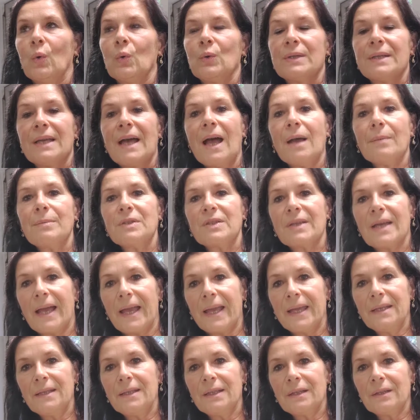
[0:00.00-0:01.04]
Und da habe ich
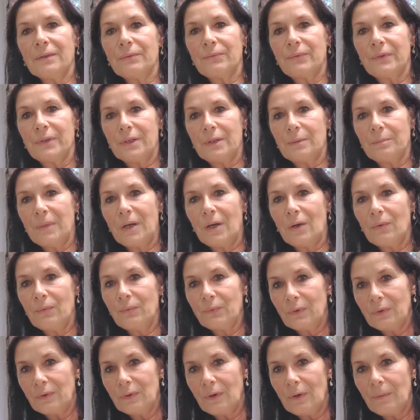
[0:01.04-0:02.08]
einige Filme
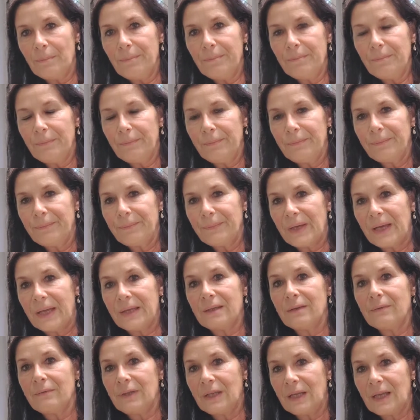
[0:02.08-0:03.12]
aufgenommen,
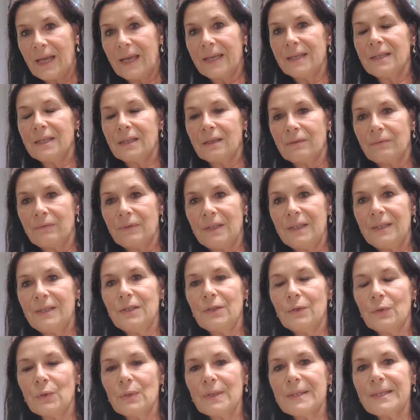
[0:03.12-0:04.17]
eine, einige
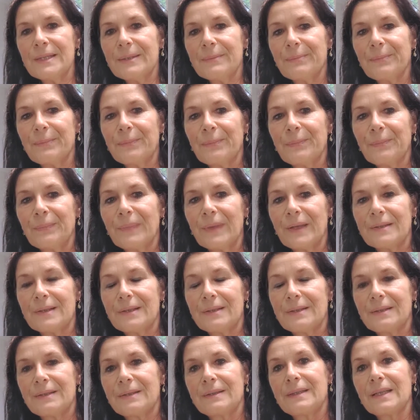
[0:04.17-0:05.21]
Videos. Es
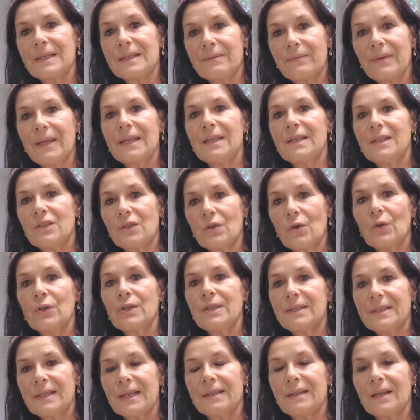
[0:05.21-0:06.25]
ist, das werde ich
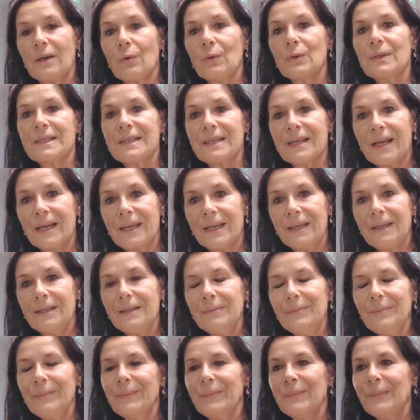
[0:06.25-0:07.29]
euch dann auch
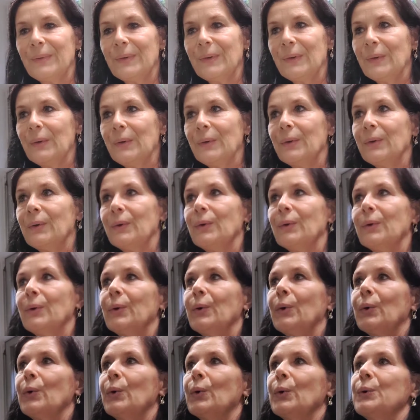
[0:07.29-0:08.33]
zeigen.
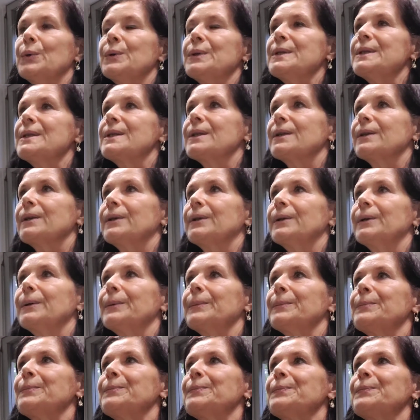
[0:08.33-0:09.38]
Und
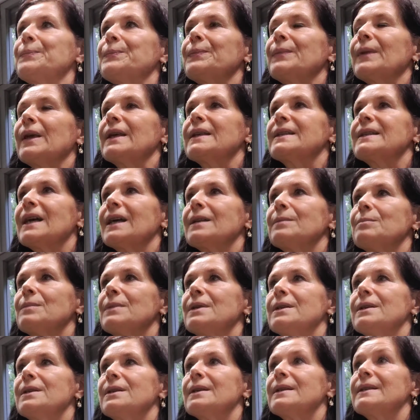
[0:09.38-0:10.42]
ähm, es hat
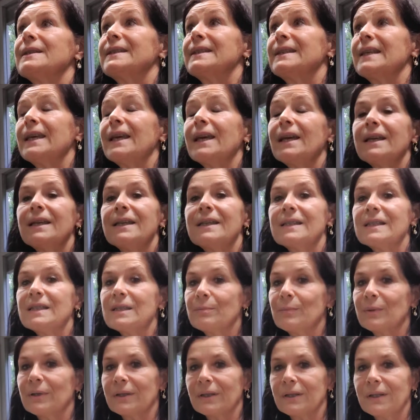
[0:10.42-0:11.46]
mich sehr
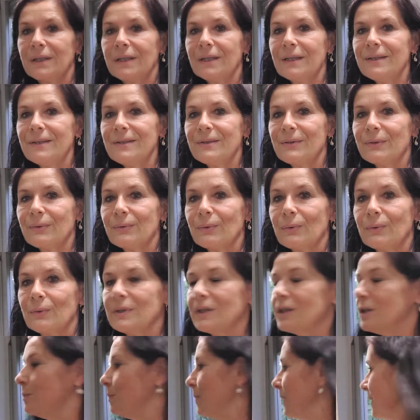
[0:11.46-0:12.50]
inspiriert
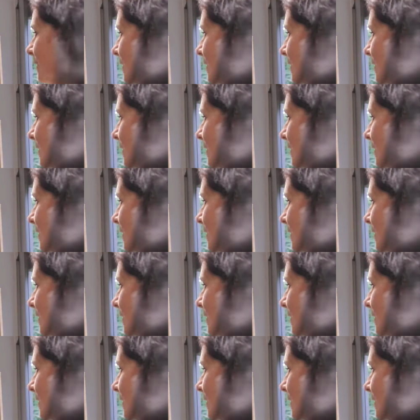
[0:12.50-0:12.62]
und ich